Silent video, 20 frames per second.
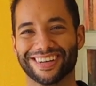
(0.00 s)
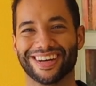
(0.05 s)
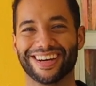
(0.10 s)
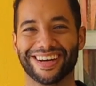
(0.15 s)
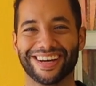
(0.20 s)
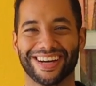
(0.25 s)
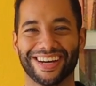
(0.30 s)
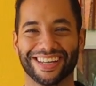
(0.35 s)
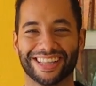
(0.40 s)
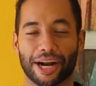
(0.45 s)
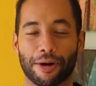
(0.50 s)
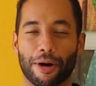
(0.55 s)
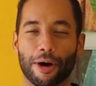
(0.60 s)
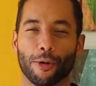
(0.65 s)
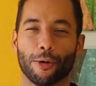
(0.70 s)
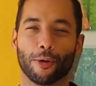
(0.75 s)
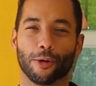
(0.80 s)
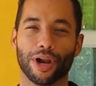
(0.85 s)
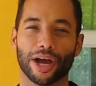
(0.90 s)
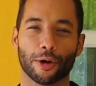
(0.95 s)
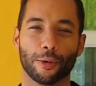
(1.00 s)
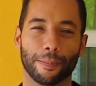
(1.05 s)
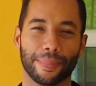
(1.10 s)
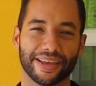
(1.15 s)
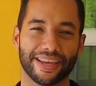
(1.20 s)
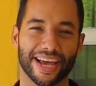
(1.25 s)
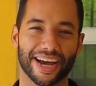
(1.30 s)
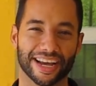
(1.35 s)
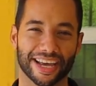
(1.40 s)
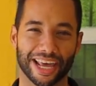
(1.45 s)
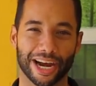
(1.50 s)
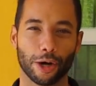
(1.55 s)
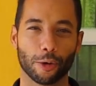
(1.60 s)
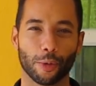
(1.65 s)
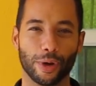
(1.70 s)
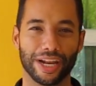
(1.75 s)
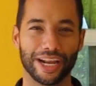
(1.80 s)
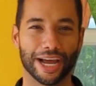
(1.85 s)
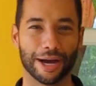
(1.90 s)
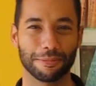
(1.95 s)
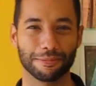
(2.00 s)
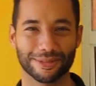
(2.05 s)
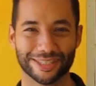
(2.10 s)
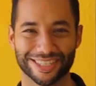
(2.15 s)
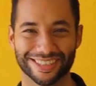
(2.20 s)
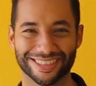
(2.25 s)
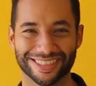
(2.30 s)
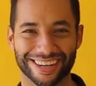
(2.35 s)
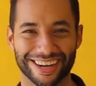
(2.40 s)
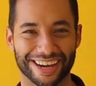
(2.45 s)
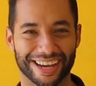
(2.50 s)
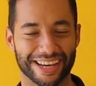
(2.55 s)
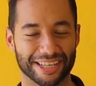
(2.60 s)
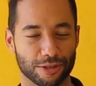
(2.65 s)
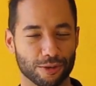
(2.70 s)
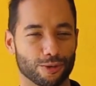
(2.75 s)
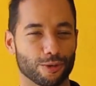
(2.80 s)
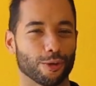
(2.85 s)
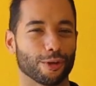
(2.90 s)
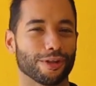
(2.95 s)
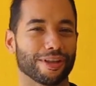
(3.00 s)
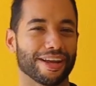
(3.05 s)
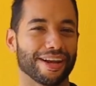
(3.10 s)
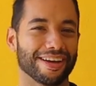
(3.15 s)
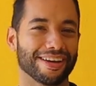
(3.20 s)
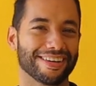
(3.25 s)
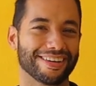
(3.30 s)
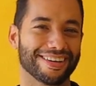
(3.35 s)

Eh, trabajo con la compañía Keller Williams, aquí a sus órdenes.